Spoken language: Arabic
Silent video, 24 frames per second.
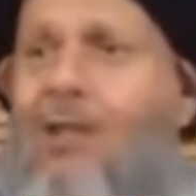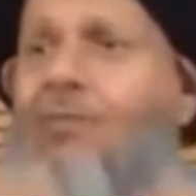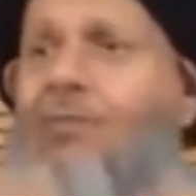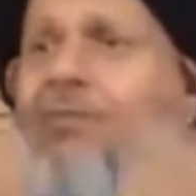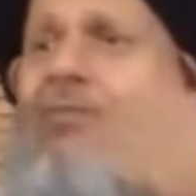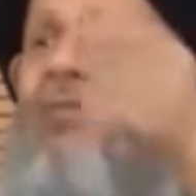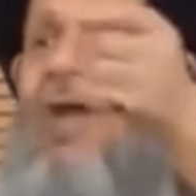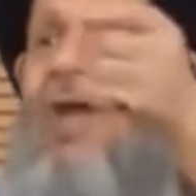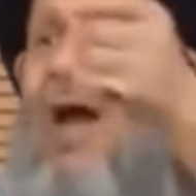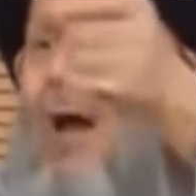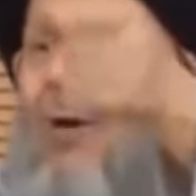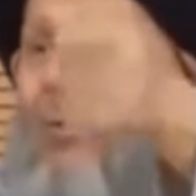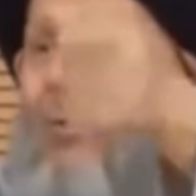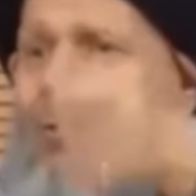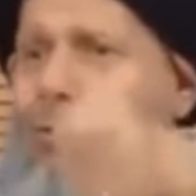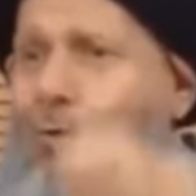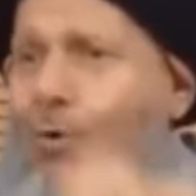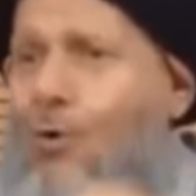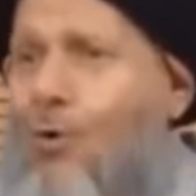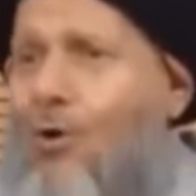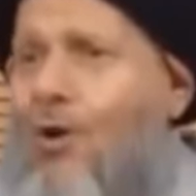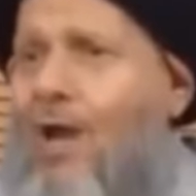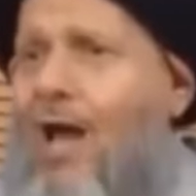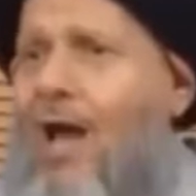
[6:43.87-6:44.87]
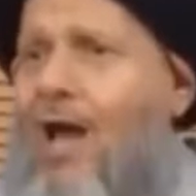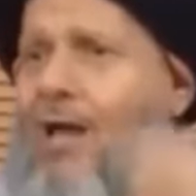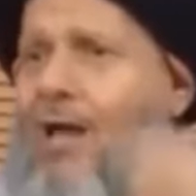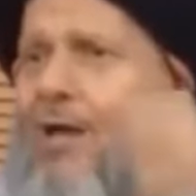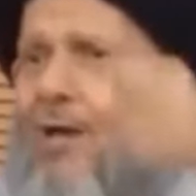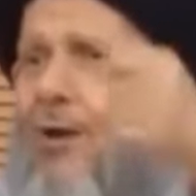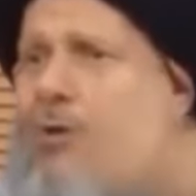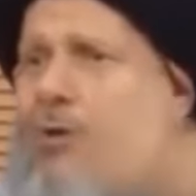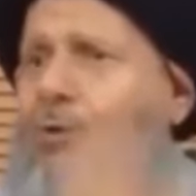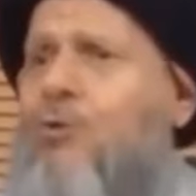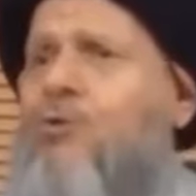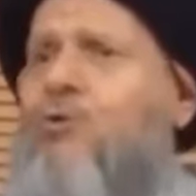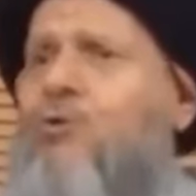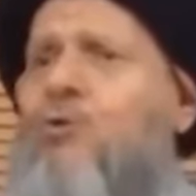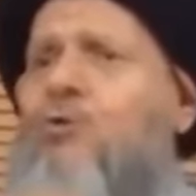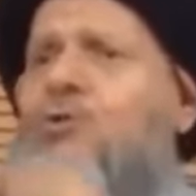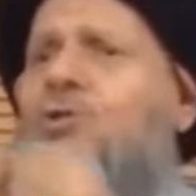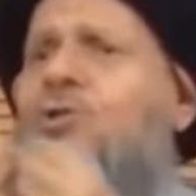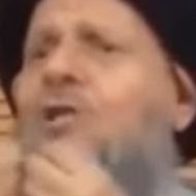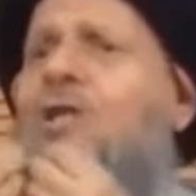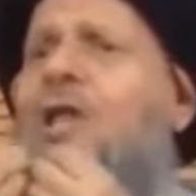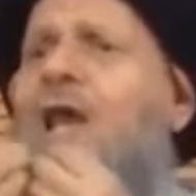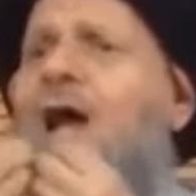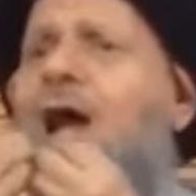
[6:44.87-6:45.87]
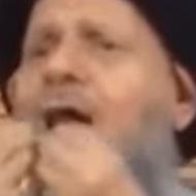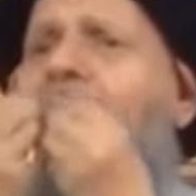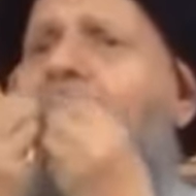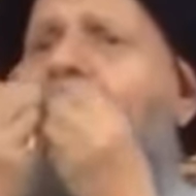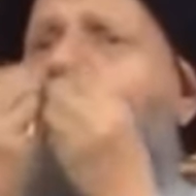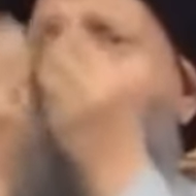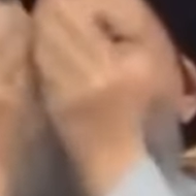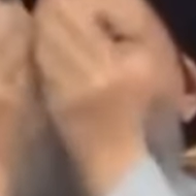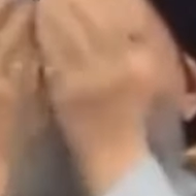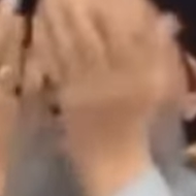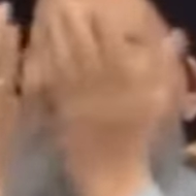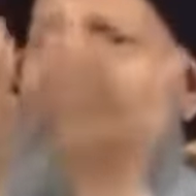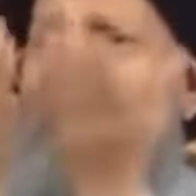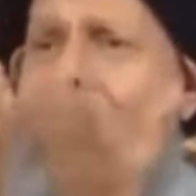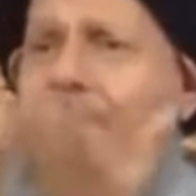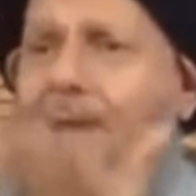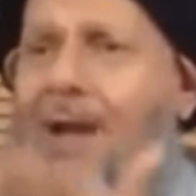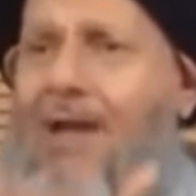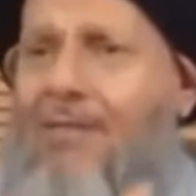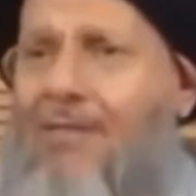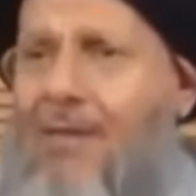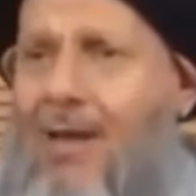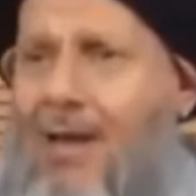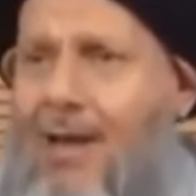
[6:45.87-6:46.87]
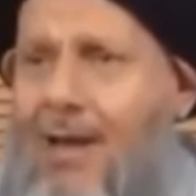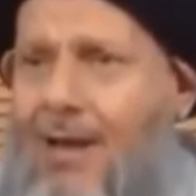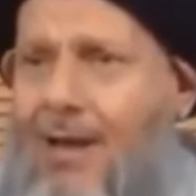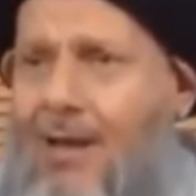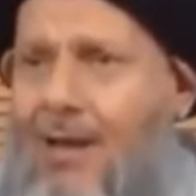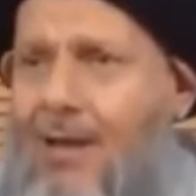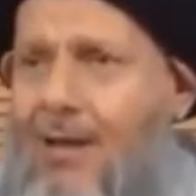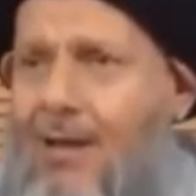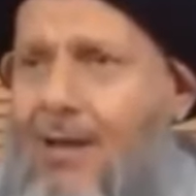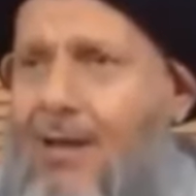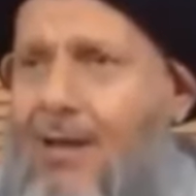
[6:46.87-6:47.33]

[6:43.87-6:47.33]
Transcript: ضعوا هناك أسس لآلية ماذا